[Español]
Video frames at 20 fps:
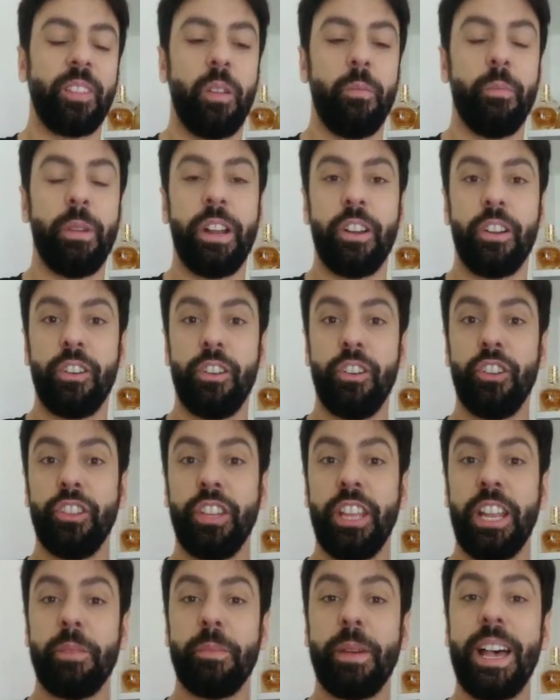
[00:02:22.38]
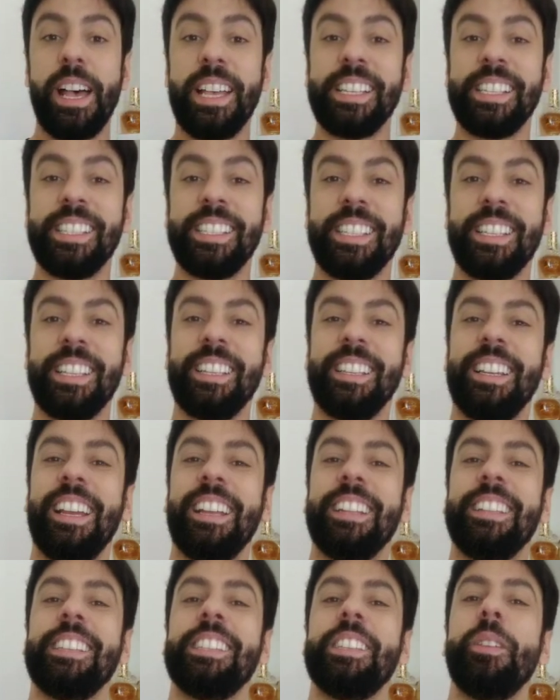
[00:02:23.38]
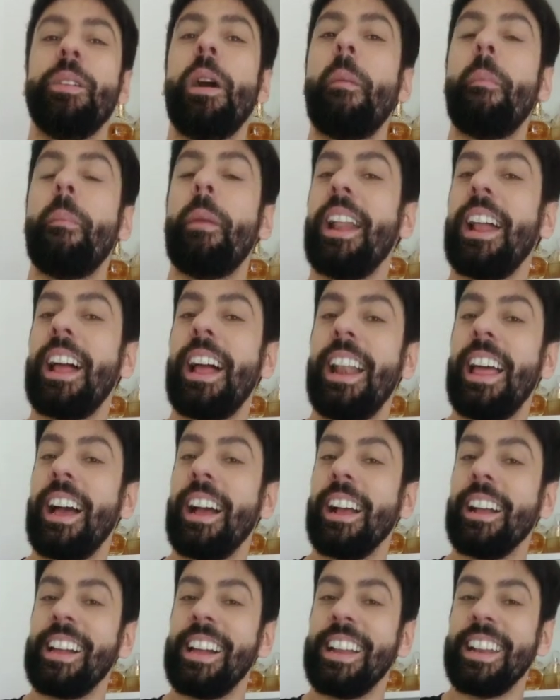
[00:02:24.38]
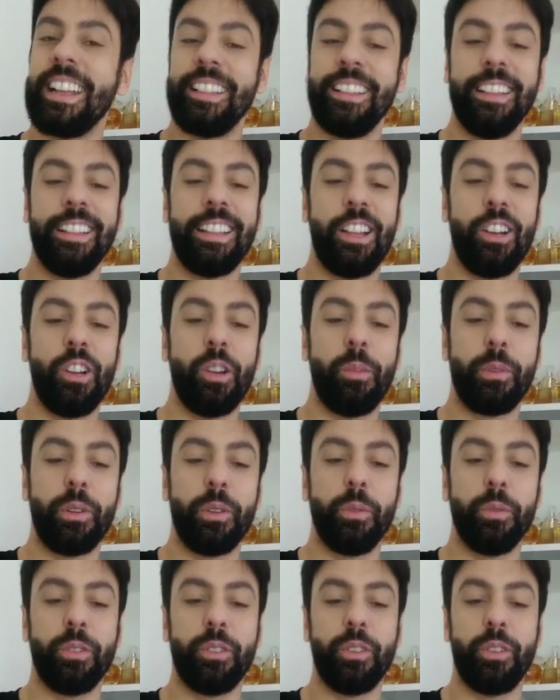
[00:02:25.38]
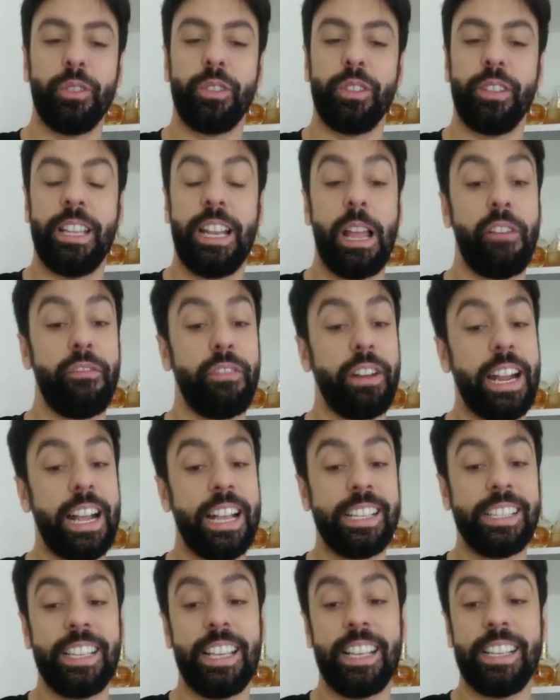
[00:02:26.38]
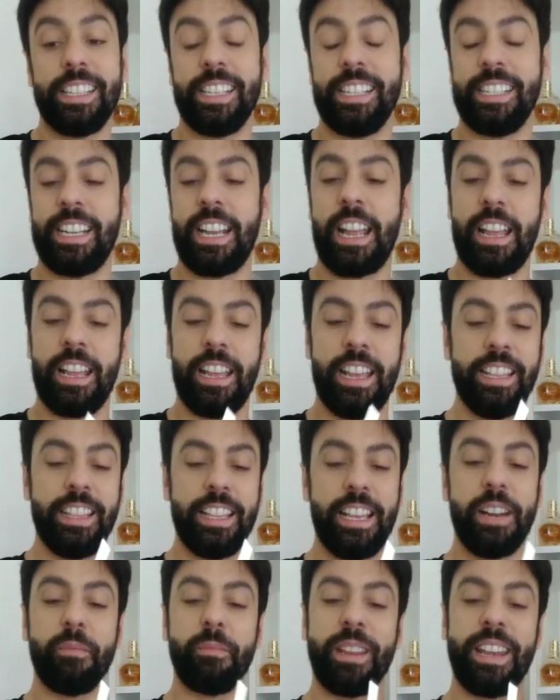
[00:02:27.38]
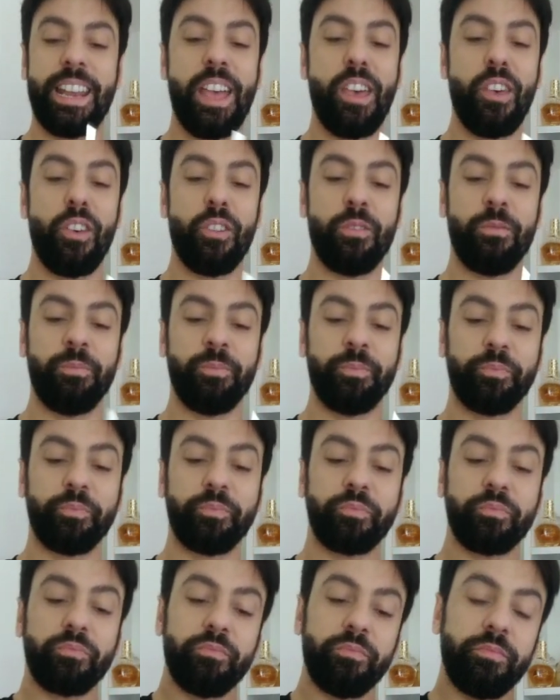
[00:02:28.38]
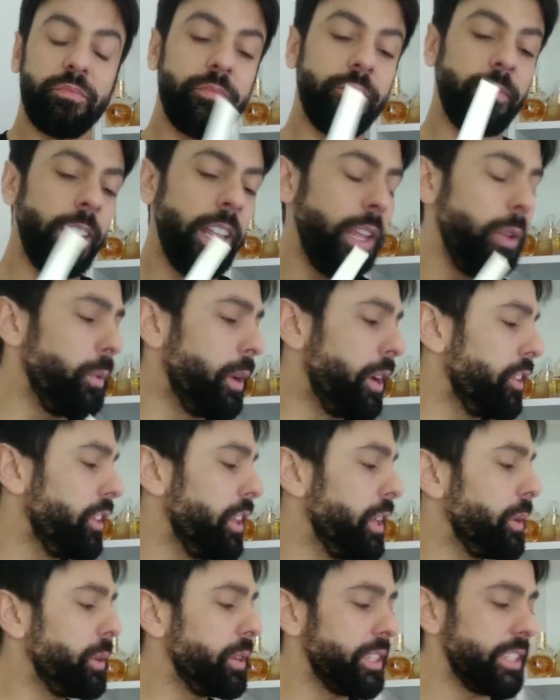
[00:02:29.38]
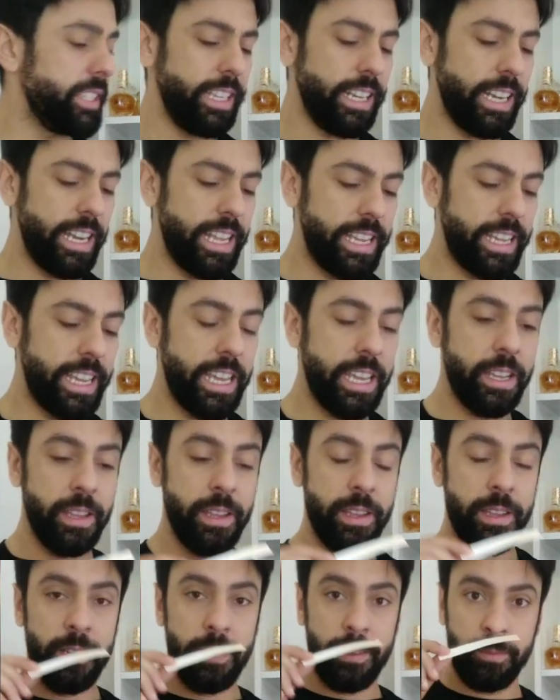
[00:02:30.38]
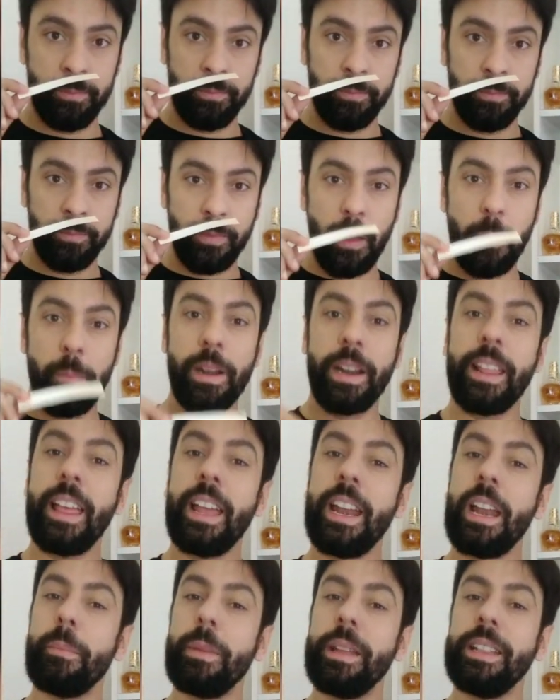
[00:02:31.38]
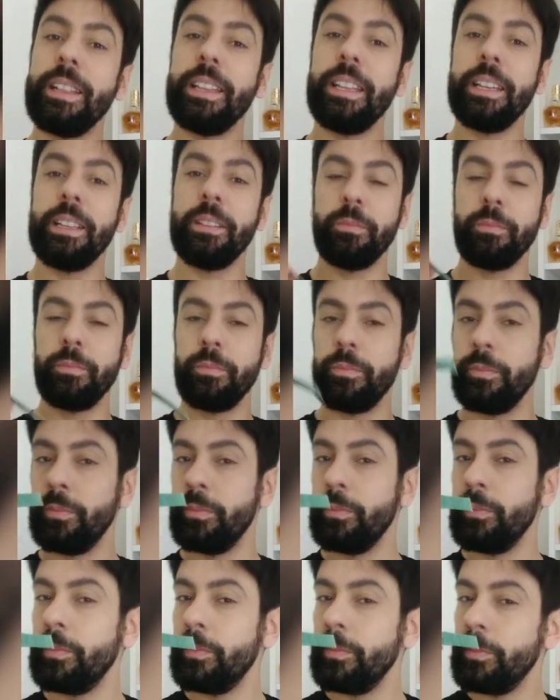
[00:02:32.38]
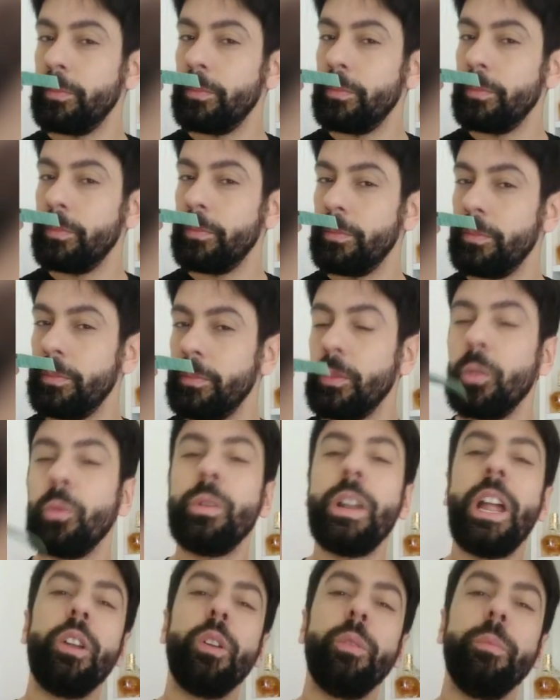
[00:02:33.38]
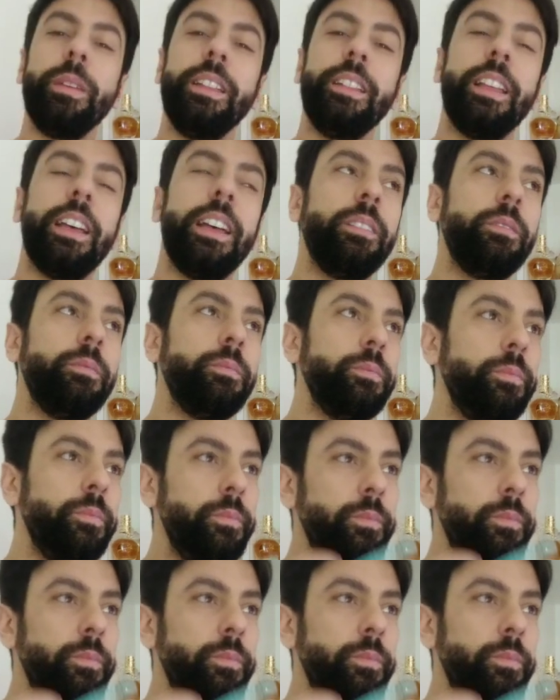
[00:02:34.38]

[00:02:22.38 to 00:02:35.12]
Bueno, no tiene más. Este se va para la canastita de los productos de las fragancias que ya he terminado. Y bueno, debo decirles que verdaderamente una aromita